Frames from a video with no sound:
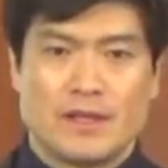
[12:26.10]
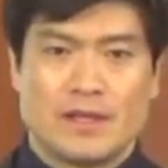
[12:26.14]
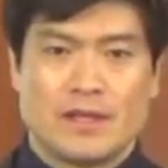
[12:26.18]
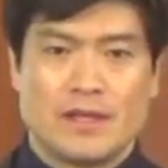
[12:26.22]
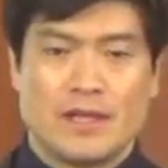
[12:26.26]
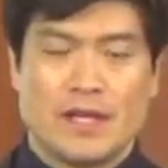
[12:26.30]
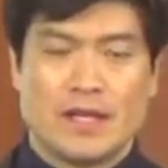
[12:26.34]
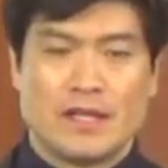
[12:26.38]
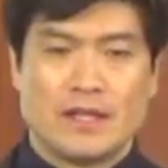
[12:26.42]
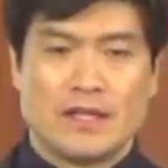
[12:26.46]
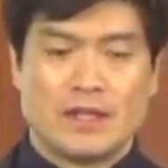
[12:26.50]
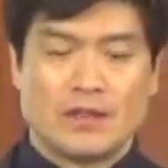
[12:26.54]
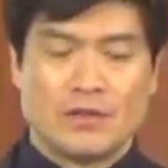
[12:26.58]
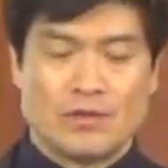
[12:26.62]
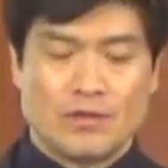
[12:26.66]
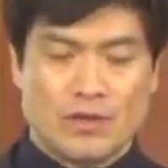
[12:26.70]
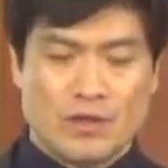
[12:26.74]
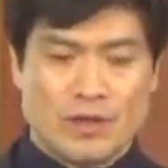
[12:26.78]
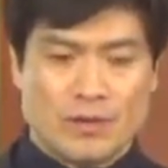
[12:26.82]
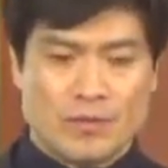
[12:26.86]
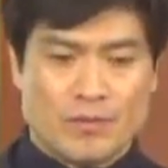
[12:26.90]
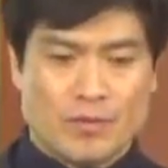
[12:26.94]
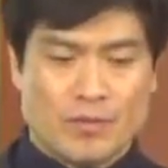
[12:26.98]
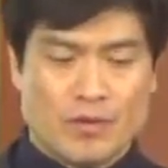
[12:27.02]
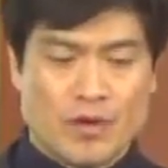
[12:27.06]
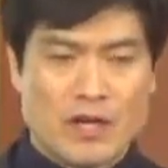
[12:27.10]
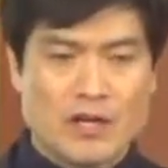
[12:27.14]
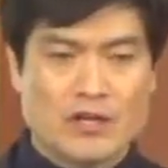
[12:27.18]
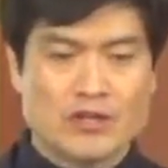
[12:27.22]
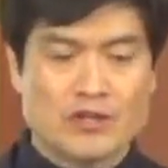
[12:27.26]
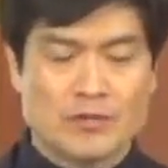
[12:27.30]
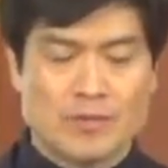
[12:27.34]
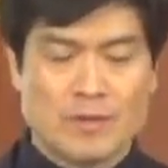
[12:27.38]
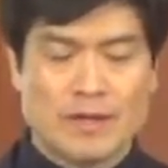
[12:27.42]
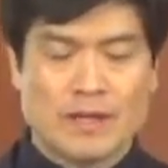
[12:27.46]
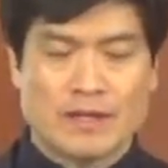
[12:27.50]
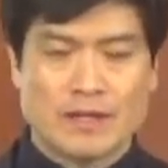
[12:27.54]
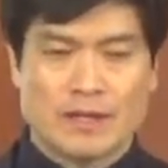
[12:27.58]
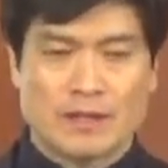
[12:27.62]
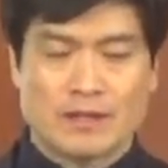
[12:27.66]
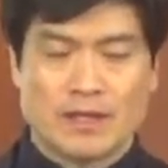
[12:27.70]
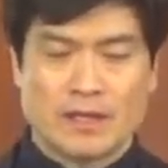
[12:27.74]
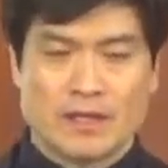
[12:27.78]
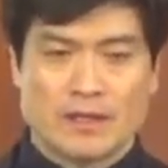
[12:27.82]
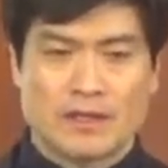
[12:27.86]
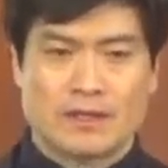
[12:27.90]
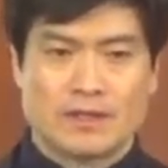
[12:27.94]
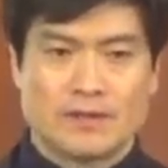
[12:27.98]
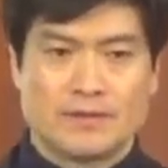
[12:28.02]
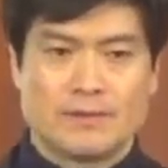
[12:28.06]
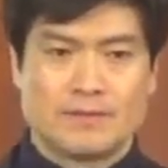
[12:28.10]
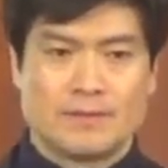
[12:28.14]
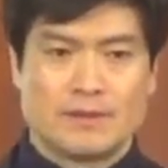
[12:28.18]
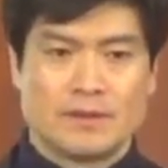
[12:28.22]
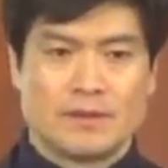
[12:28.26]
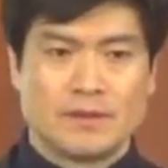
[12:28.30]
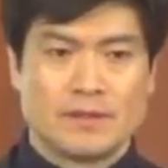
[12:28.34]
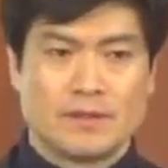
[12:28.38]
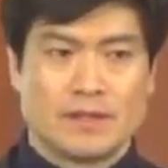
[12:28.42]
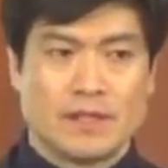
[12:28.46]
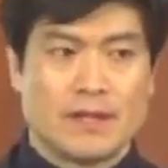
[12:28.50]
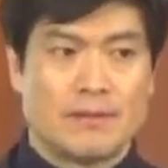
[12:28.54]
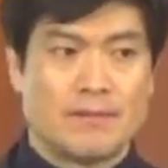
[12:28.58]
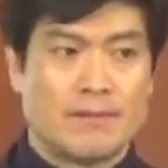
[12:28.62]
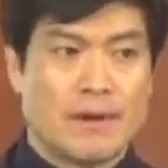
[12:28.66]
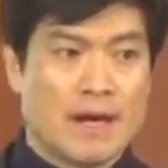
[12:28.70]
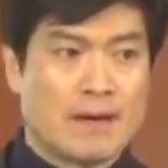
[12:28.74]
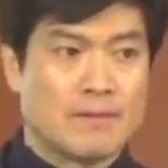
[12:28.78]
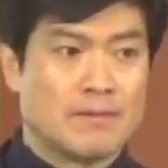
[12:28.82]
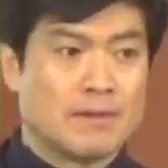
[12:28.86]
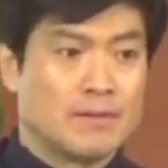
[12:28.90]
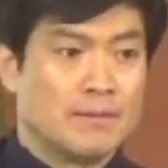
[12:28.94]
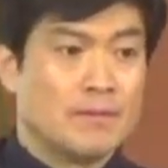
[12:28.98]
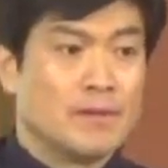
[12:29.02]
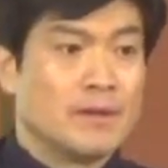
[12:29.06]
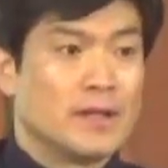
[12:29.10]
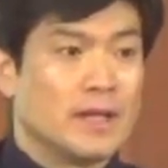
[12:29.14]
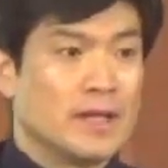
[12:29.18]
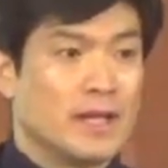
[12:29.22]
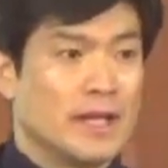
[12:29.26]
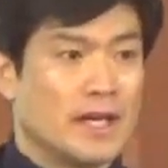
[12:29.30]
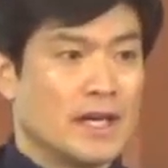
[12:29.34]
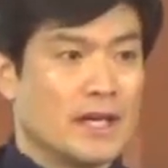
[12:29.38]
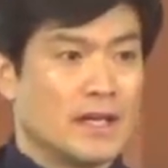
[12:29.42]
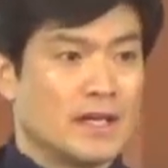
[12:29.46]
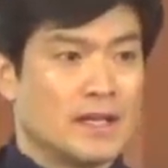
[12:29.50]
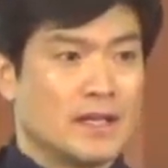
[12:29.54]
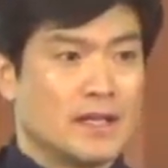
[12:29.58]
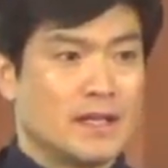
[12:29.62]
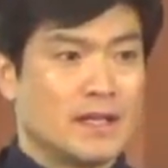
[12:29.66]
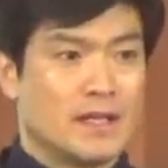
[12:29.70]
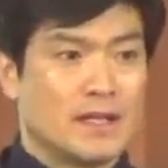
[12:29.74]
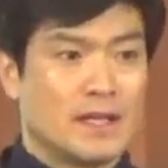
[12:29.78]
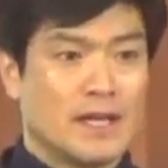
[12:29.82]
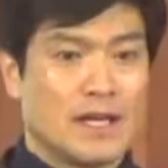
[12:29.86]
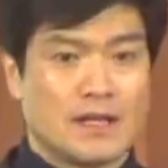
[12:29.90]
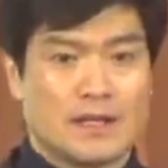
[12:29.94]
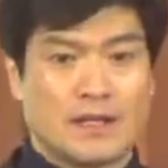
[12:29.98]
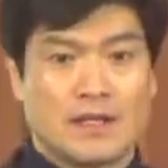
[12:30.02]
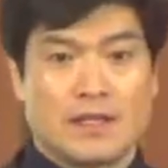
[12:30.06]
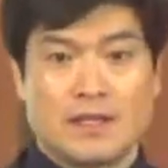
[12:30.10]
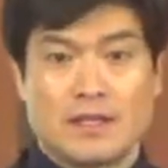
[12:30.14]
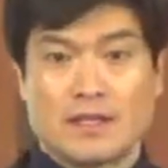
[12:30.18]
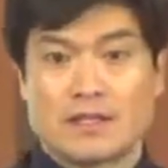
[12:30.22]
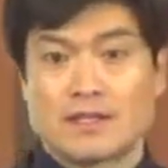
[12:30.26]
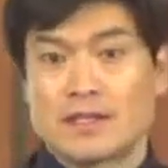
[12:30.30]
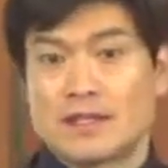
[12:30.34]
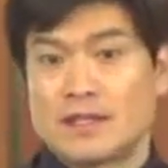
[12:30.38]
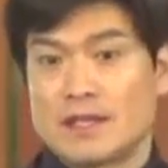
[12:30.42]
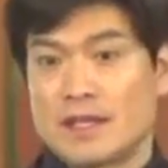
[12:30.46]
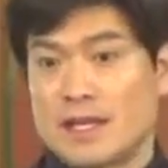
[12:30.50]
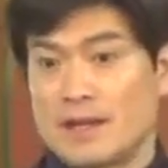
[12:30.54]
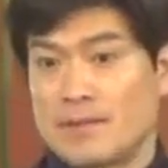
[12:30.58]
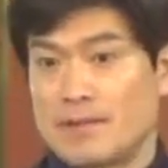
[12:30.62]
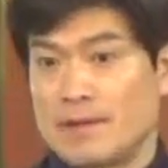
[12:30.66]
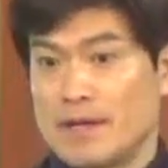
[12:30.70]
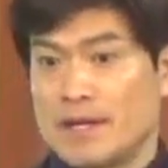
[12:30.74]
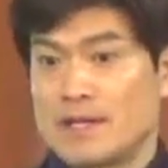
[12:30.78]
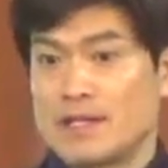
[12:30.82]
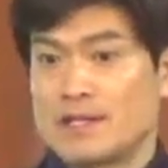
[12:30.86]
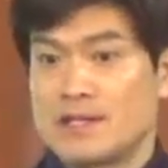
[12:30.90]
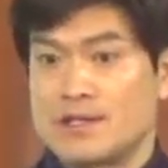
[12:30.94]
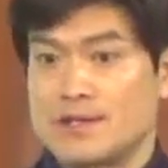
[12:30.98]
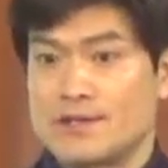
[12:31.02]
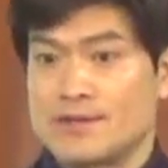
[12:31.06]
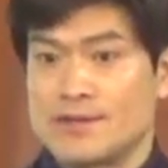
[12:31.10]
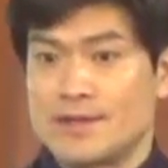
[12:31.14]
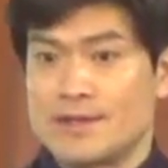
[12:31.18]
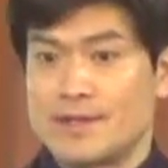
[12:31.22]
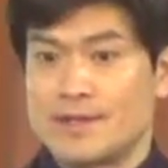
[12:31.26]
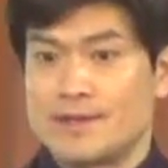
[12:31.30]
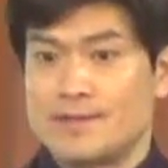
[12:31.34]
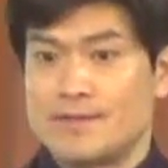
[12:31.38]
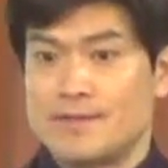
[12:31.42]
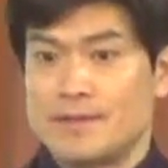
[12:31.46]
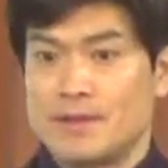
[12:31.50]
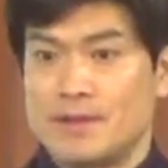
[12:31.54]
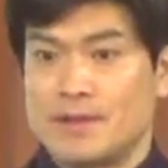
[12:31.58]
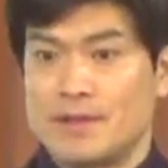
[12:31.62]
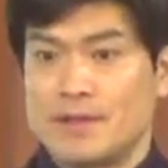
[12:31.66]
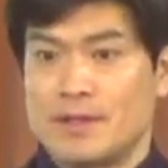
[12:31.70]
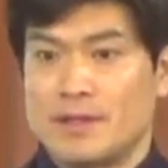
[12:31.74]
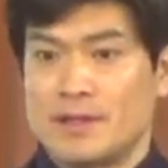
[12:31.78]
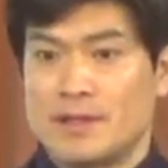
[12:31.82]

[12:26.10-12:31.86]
하늘이 우리를 보호할 수밖에 없게끔 그런 마음을 먹어야 하늘의 역사를 감행하실 수가 있습니다.